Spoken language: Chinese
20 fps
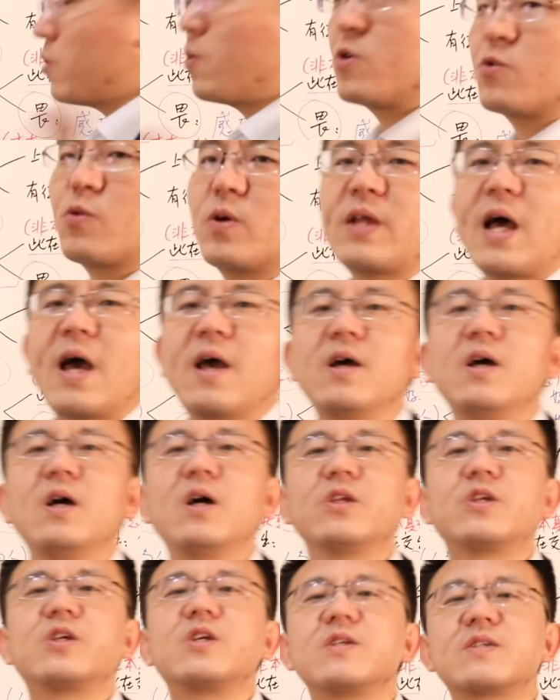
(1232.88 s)
沦状态，
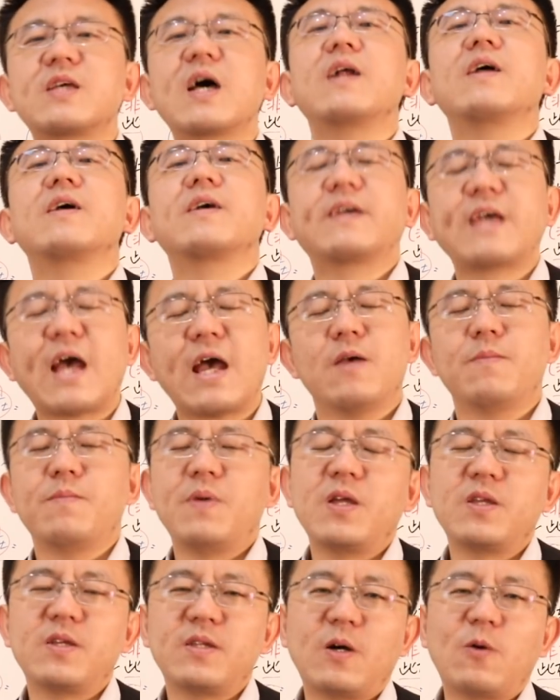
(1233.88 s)
你才能改
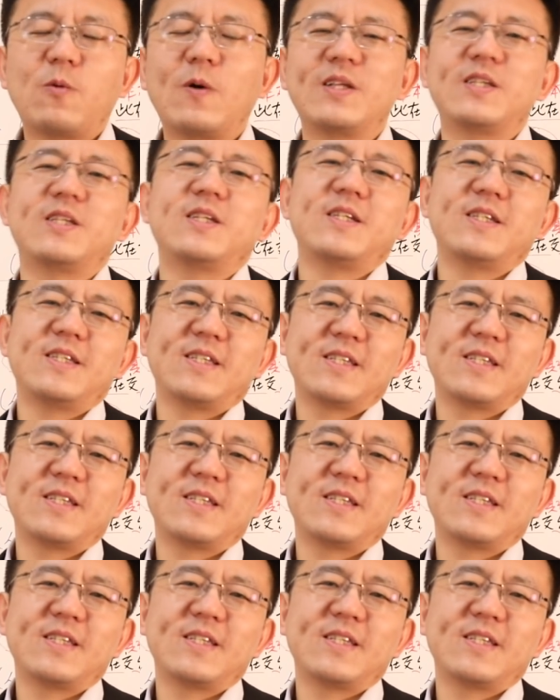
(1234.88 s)
变你的环境。